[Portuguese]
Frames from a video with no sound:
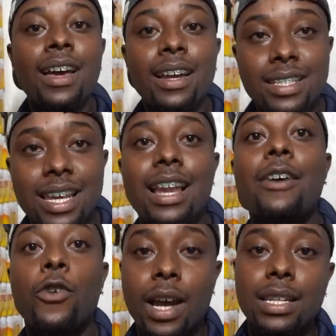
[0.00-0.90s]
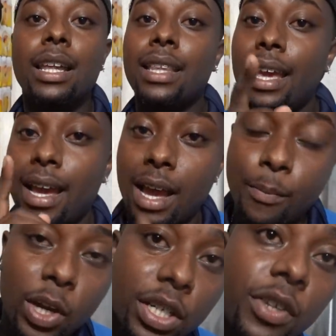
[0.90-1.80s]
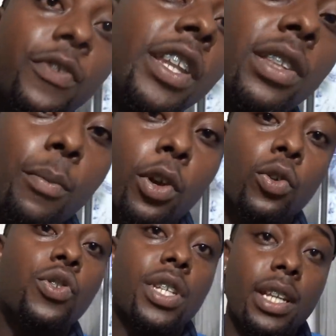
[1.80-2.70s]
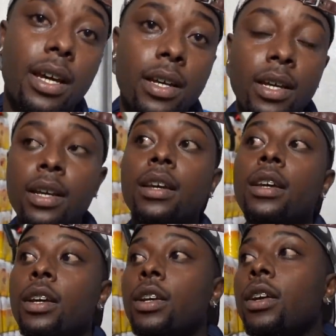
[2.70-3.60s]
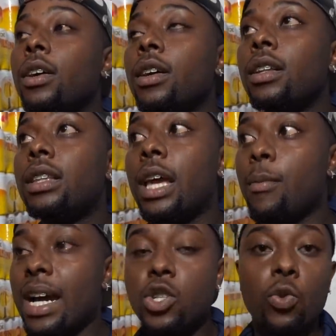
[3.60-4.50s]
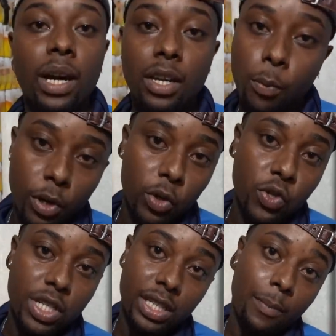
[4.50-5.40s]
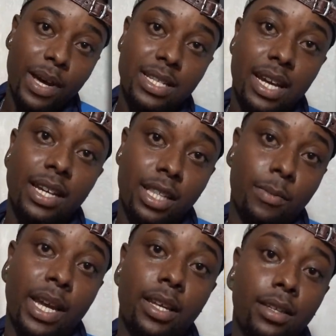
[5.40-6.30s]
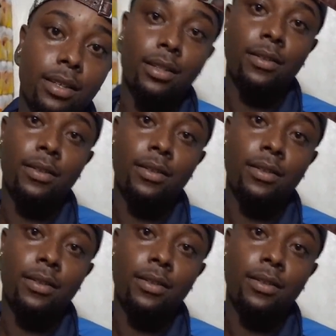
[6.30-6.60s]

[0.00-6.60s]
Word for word: alguma música? Ela por casa tem a Bigode Infinita produzida. Tem mais uma que eu produzi, tá pra sair também. E